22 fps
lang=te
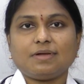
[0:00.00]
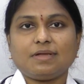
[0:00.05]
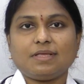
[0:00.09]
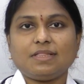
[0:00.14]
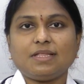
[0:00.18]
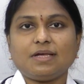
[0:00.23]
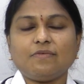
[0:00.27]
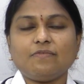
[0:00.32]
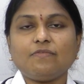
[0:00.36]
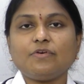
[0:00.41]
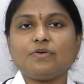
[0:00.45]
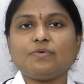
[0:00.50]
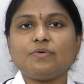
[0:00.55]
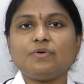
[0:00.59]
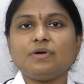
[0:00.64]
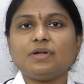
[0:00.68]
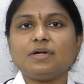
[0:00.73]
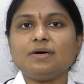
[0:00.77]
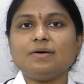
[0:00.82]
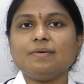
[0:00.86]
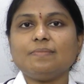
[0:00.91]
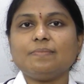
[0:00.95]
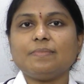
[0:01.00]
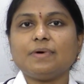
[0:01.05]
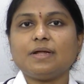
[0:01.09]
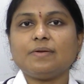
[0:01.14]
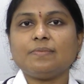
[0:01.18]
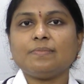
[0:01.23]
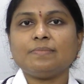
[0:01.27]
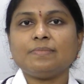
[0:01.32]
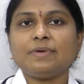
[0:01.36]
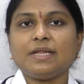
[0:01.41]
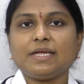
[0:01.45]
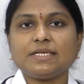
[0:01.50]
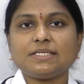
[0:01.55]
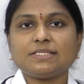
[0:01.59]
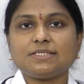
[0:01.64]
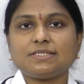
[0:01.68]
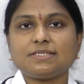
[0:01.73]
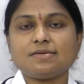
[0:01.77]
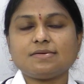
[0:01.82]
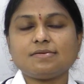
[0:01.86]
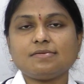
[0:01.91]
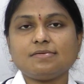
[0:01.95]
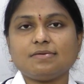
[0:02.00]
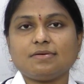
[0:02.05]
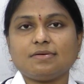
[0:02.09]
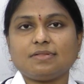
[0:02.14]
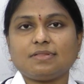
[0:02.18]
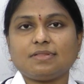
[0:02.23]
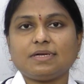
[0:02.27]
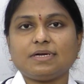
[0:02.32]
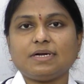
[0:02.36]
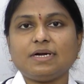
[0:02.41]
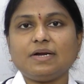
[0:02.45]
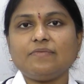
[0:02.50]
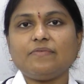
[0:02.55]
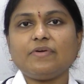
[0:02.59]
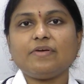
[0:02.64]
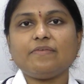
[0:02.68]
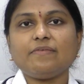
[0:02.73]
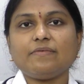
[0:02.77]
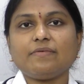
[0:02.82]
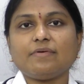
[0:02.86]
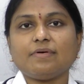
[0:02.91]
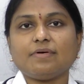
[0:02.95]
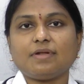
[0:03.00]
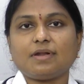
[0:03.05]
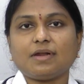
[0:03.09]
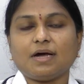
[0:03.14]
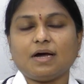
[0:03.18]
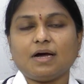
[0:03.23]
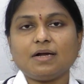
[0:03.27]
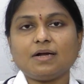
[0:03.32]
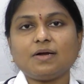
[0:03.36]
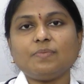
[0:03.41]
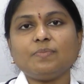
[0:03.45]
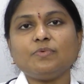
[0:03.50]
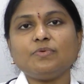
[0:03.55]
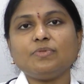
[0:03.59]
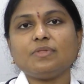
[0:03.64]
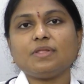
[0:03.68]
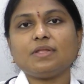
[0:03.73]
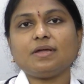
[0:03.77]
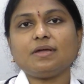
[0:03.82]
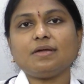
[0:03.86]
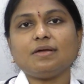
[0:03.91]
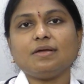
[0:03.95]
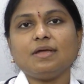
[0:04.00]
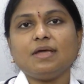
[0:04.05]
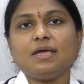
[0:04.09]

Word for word: ఇదవ్వకుండా మనం నెక్స్ట్ థర్డ్ వేవ్ రాకముందే